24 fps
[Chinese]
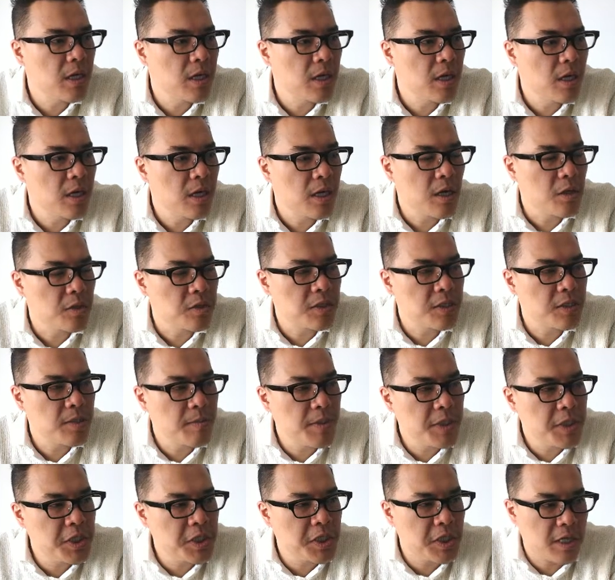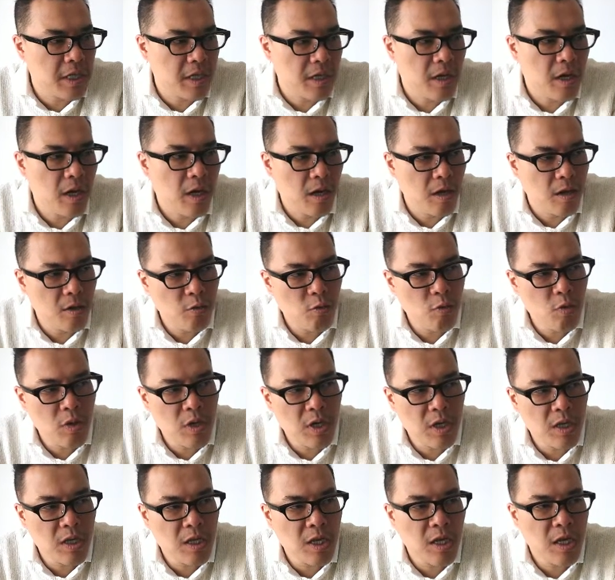老师这边写的啊，韵
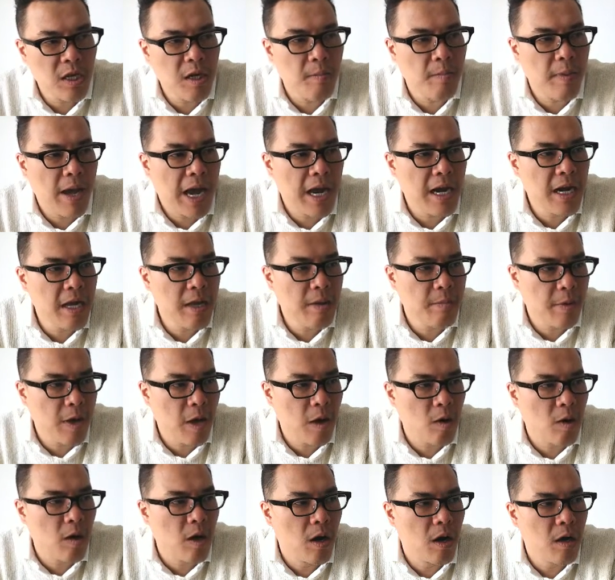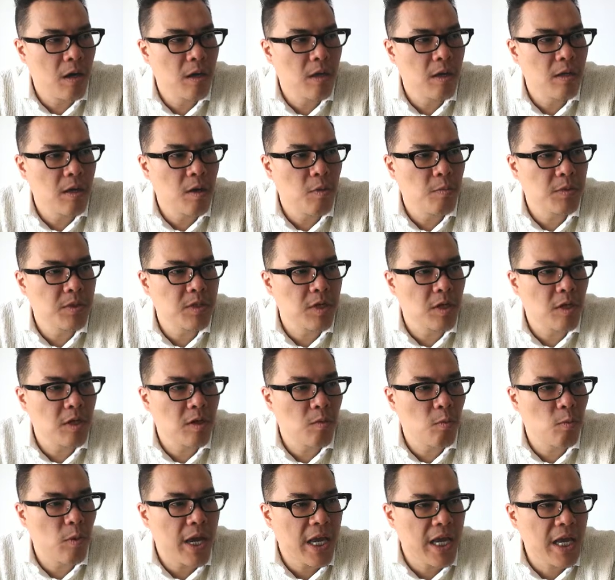音的一个排列表啊，那我们找到
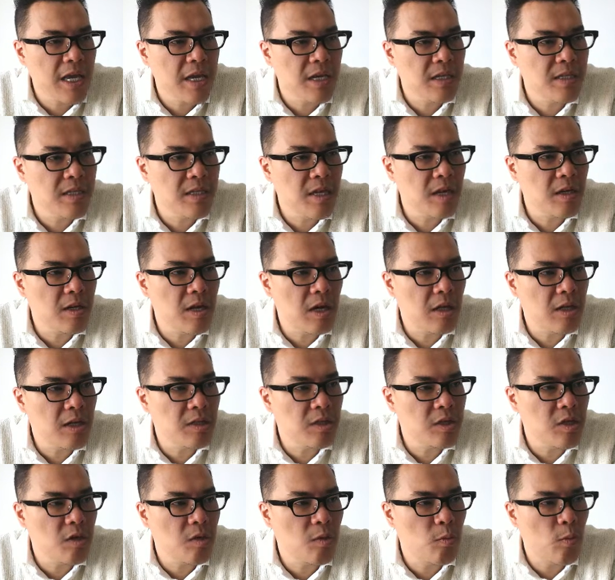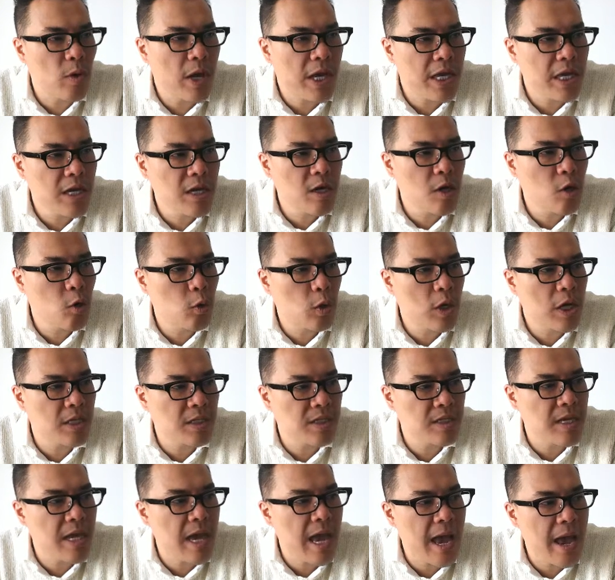尾音。上一堂课教的尾音 coda
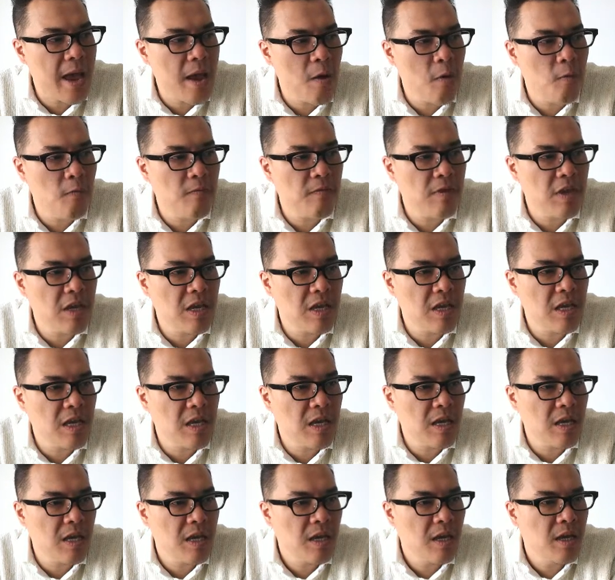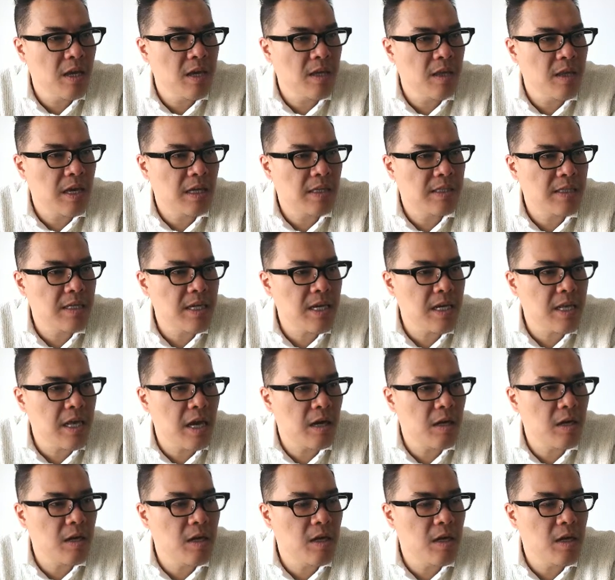是 lve，那这堂
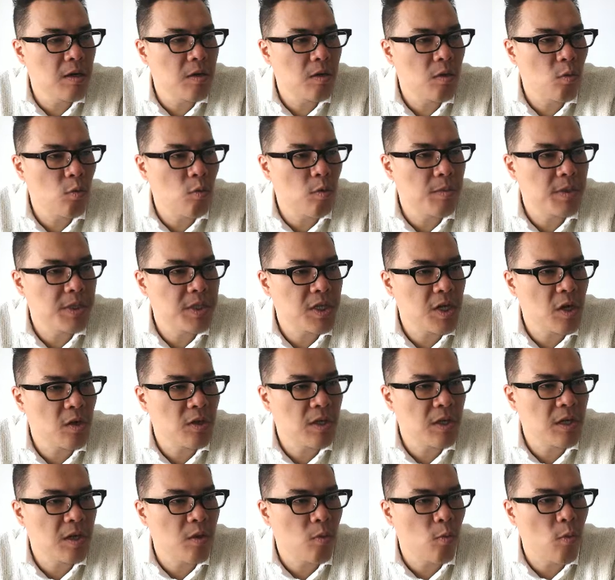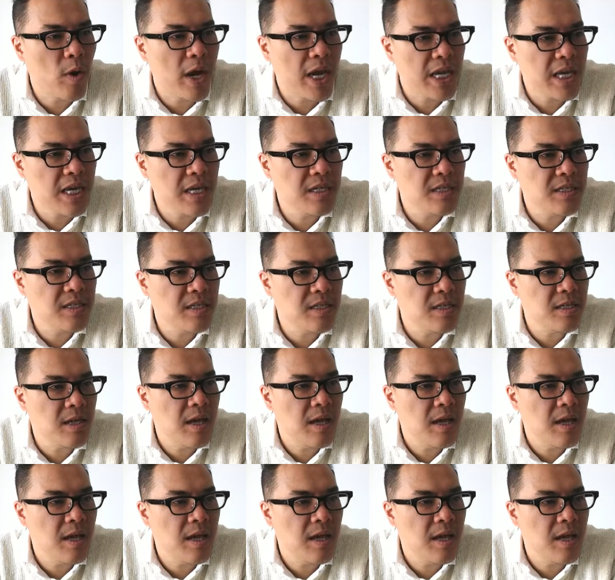课我们教的尾音是